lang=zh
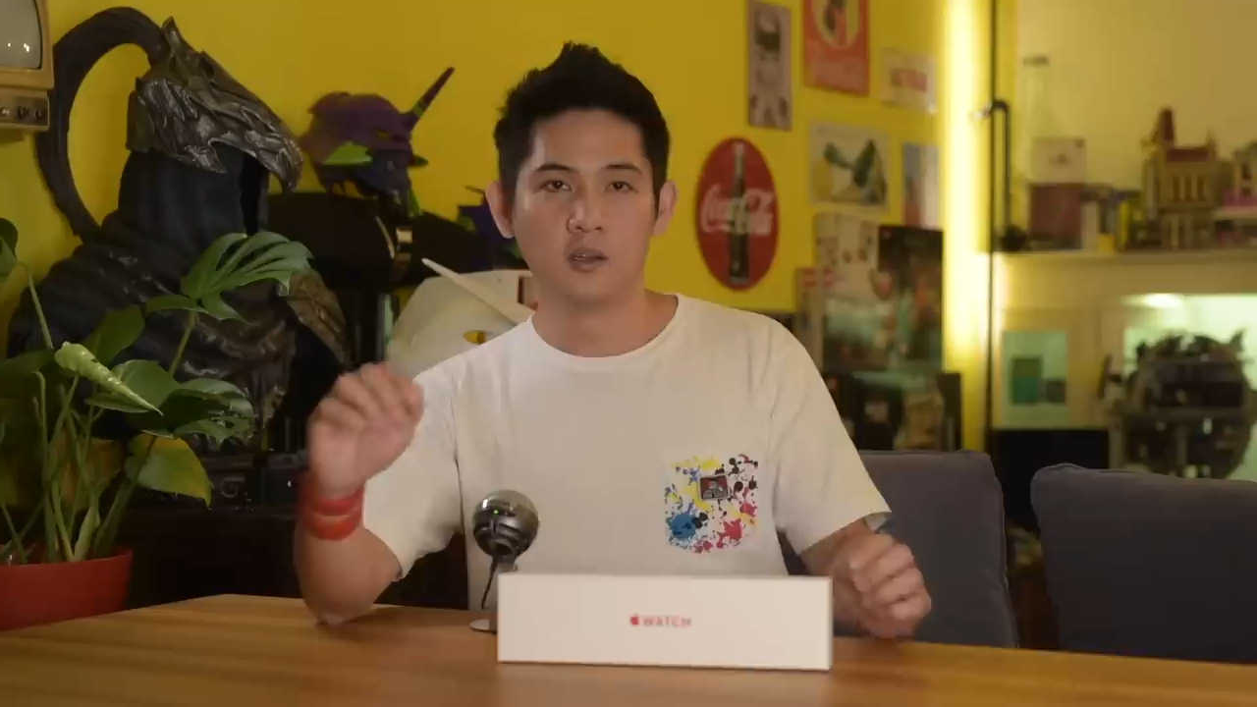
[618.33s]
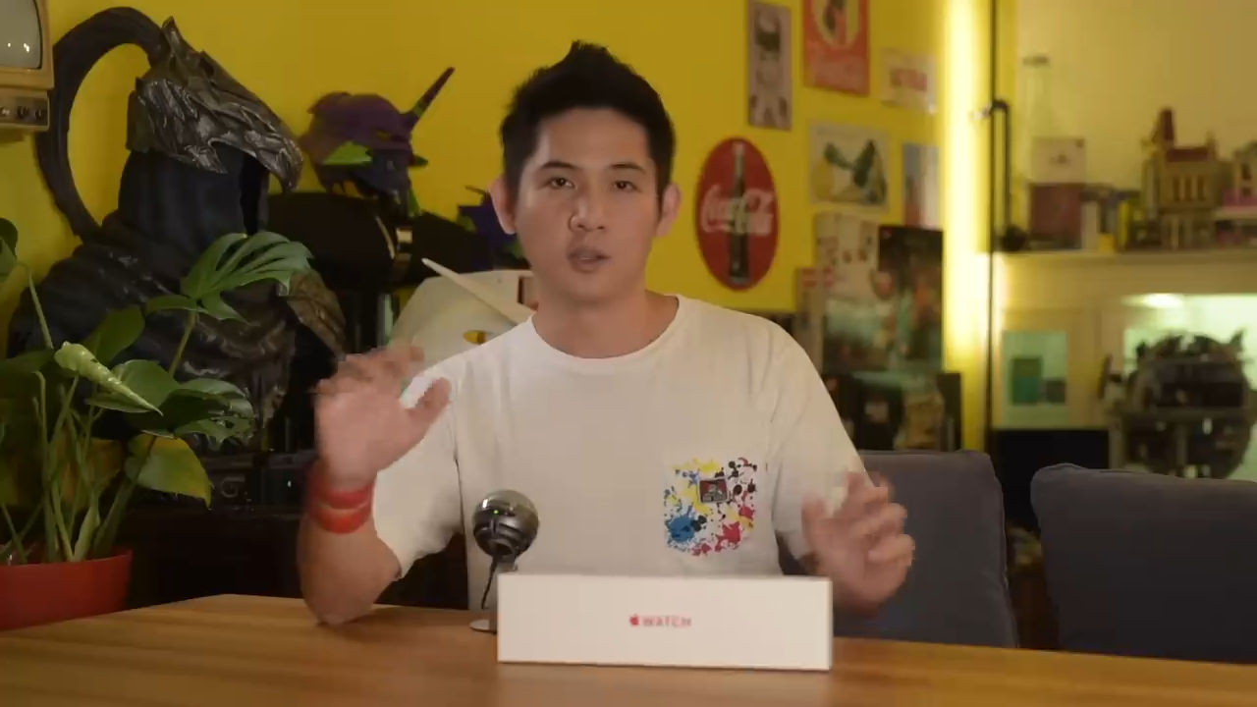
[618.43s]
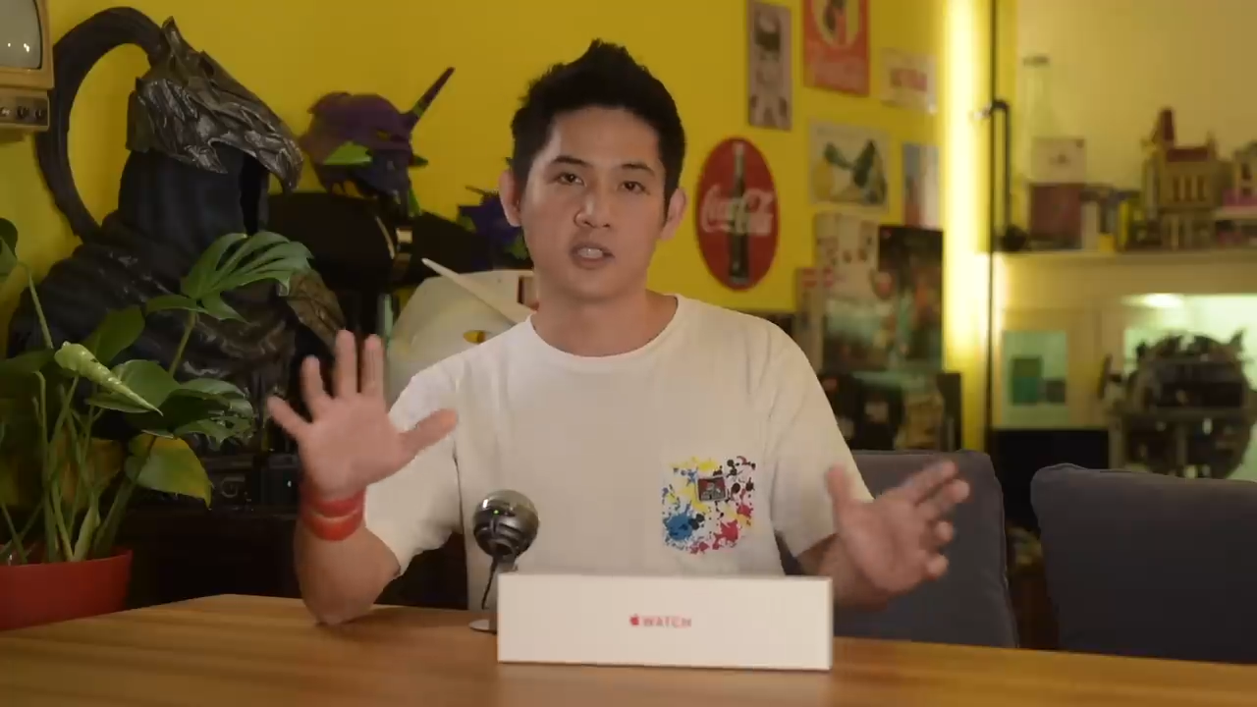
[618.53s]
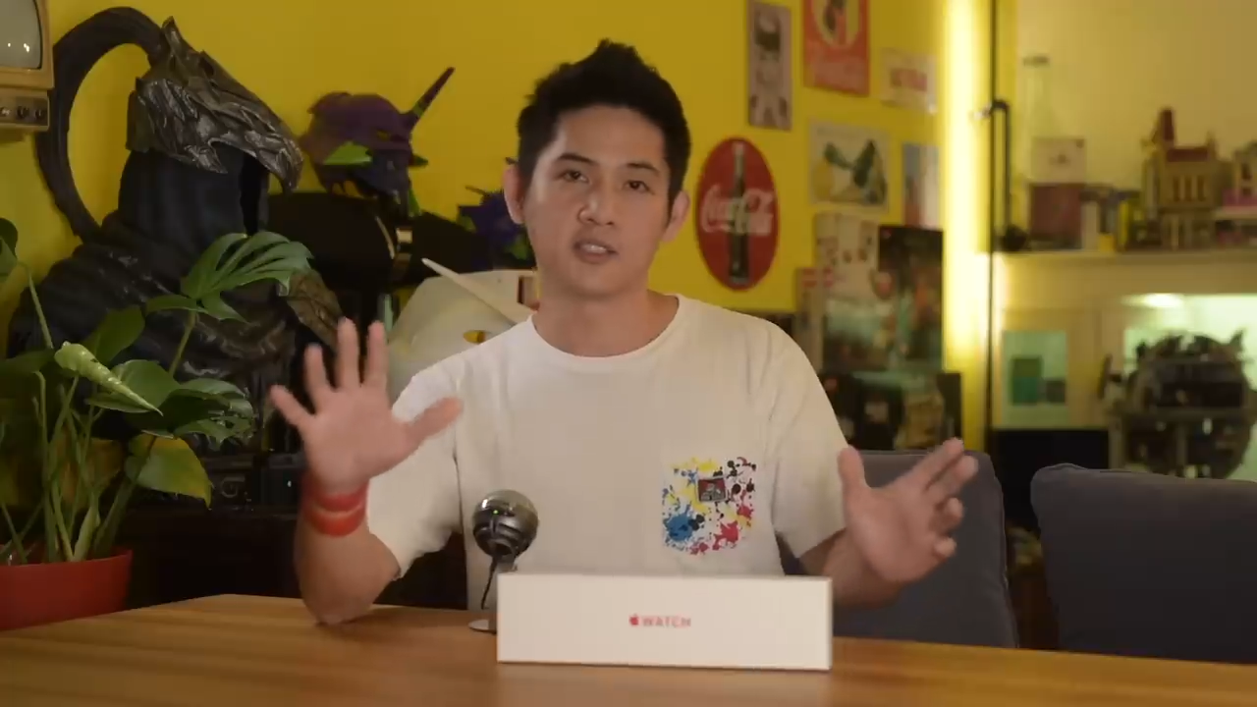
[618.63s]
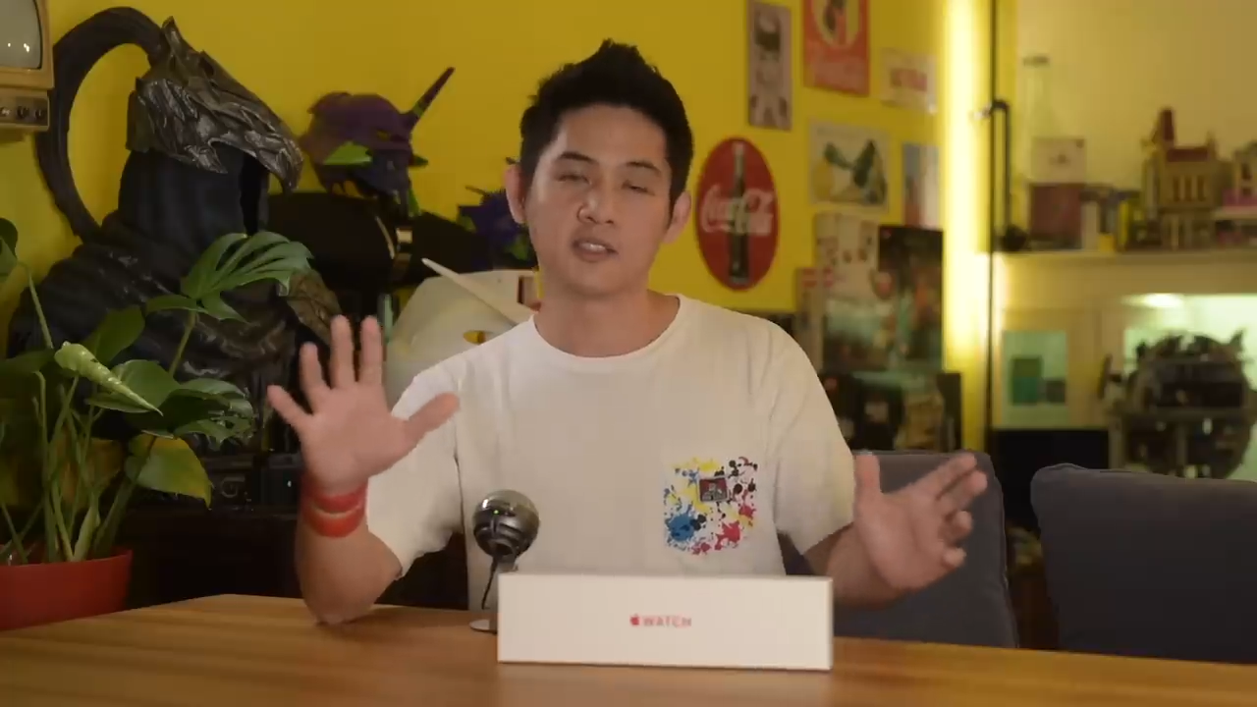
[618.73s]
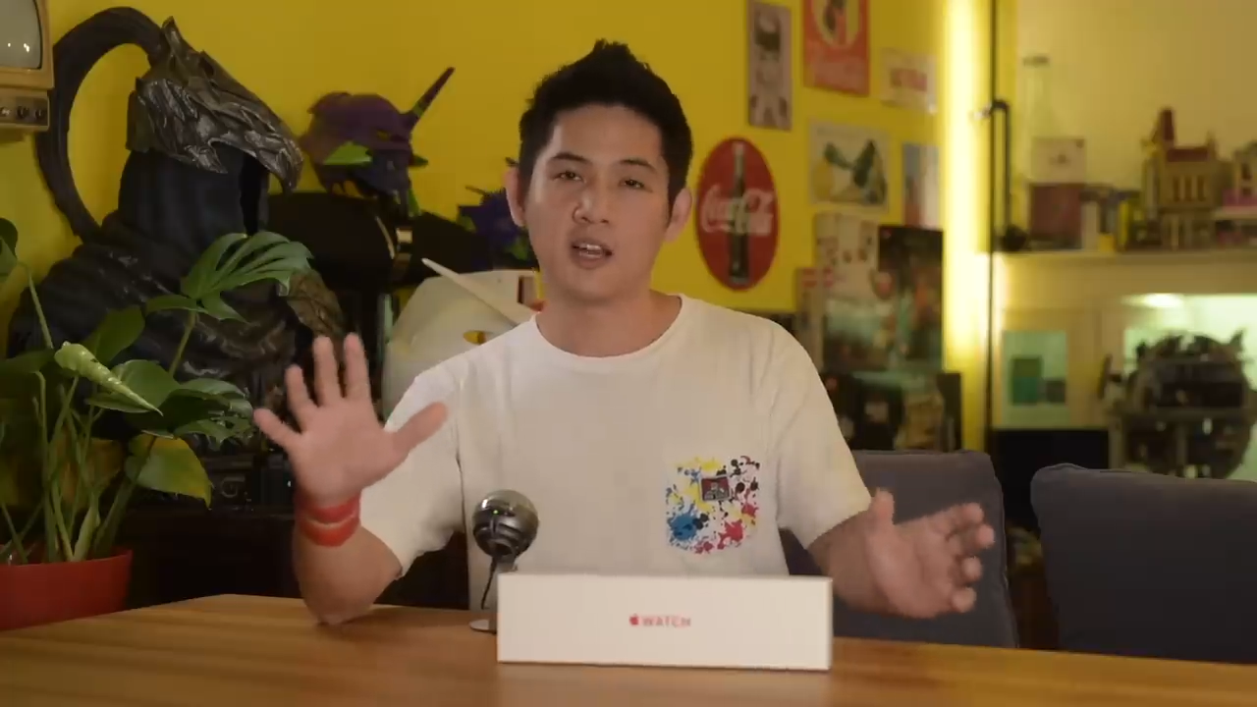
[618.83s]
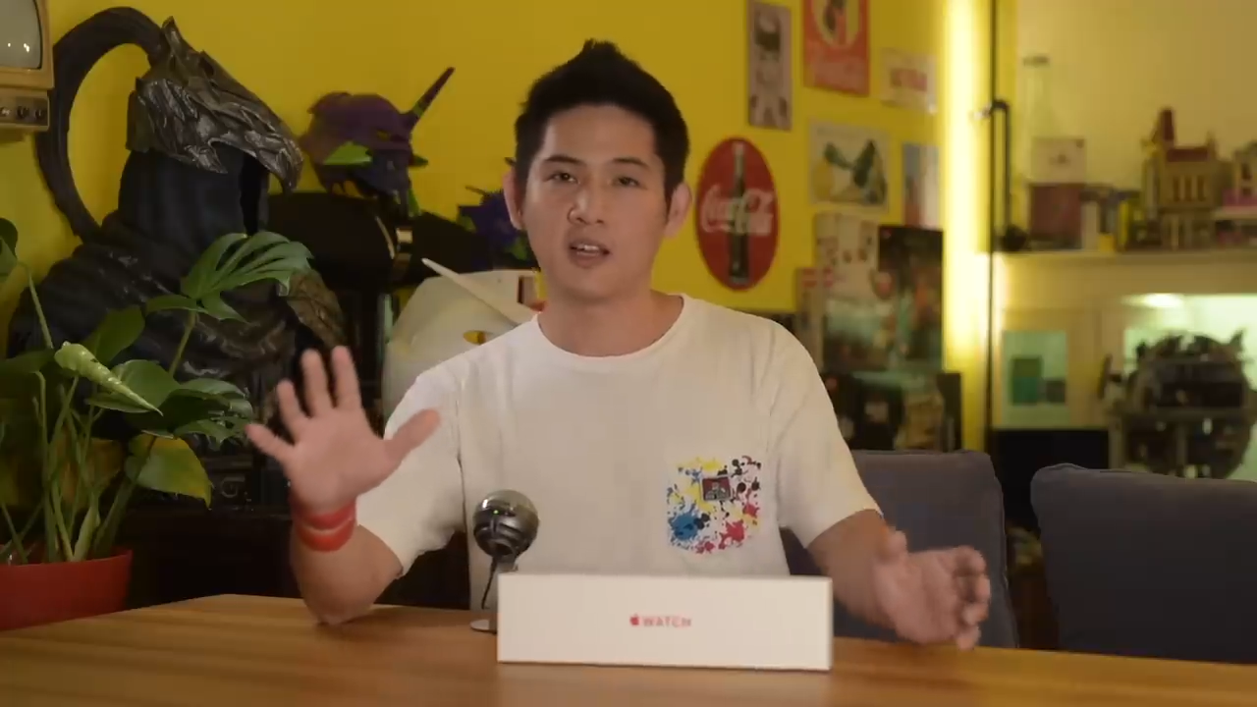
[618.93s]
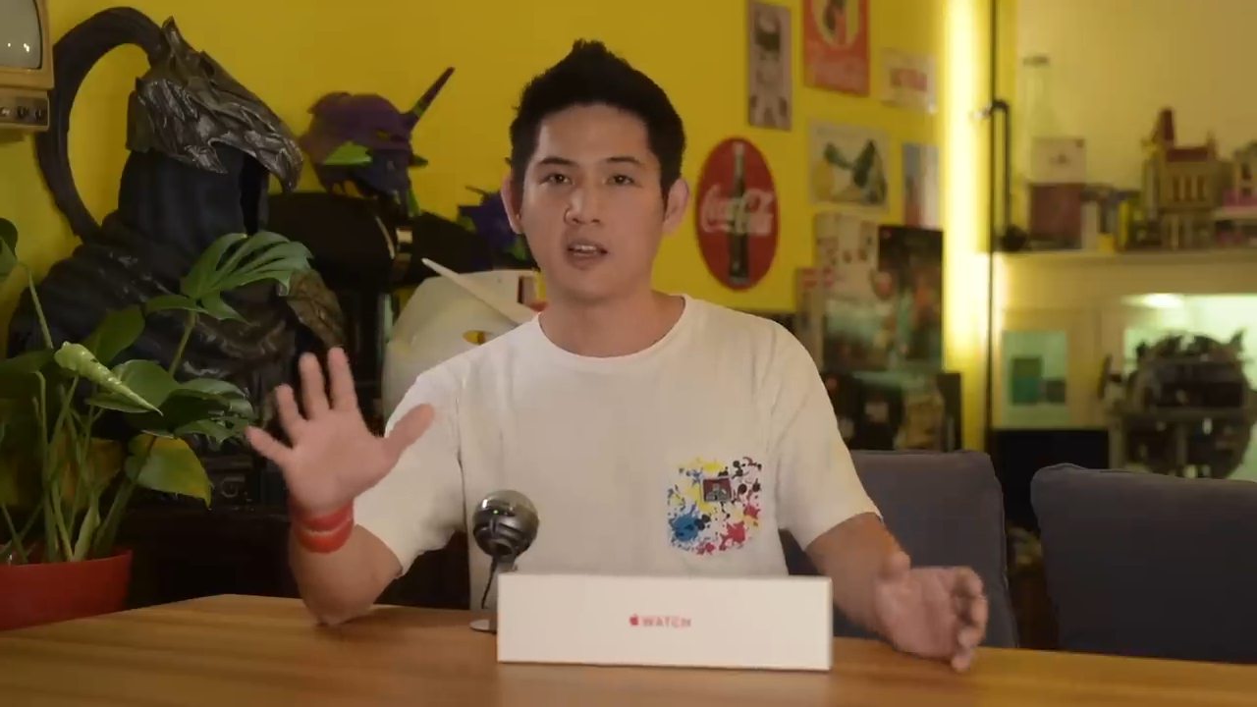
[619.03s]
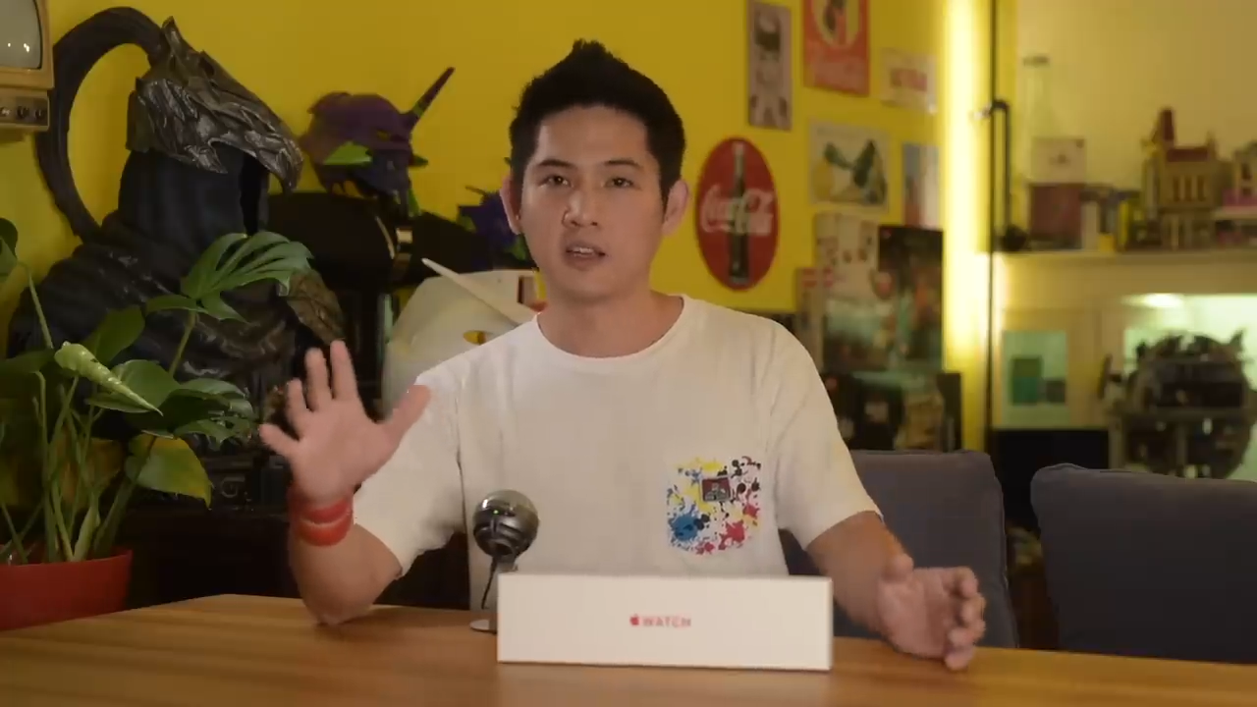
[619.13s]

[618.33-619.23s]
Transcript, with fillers: 我想这大概